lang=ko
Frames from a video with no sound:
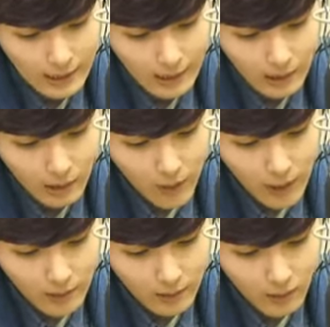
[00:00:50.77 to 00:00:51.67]

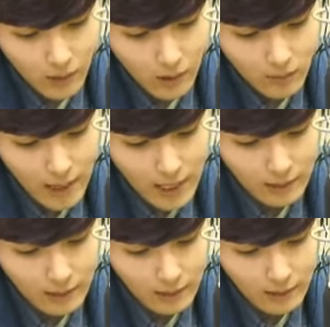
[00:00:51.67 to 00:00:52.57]
원하는 것
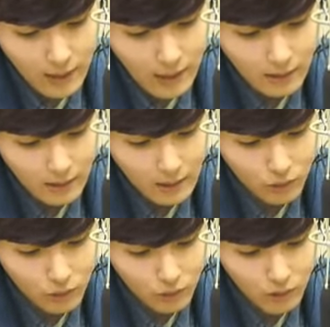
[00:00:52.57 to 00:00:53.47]
많은 딸들의
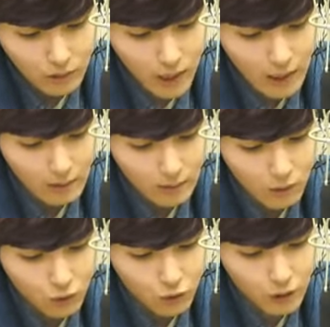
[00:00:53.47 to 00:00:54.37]
투정을 다
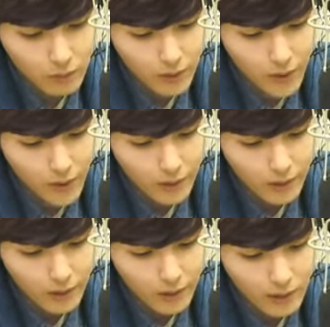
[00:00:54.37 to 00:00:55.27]
들어주시며
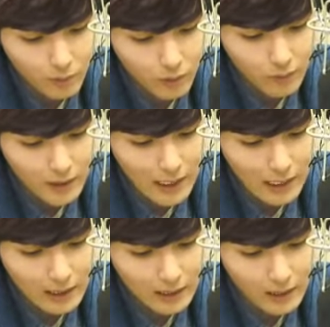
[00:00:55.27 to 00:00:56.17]
남부럽지
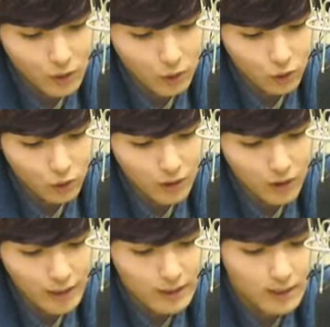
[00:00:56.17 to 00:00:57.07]
않게 키워주시려
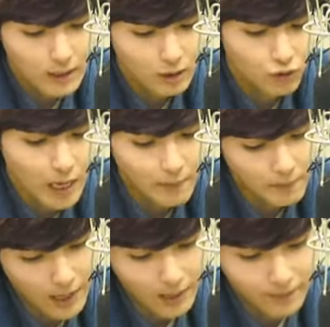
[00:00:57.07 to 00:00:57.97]
애쓰신 우리
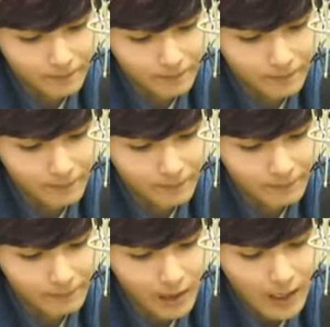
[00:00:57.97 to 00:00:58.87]
아빠.
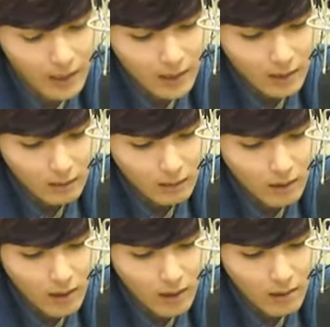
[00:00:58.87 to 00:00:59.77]

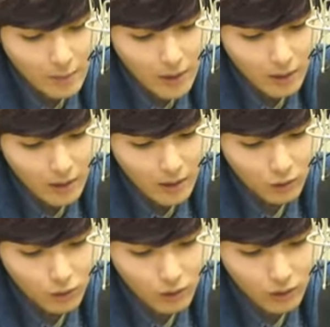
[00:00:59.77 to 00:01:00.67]
그땐 아빠가
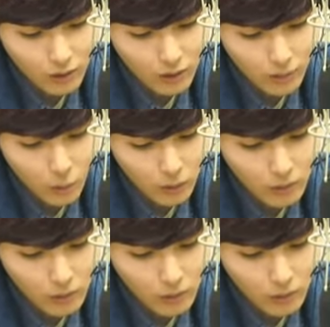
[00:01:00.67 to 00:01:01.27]
해주시던 그 모든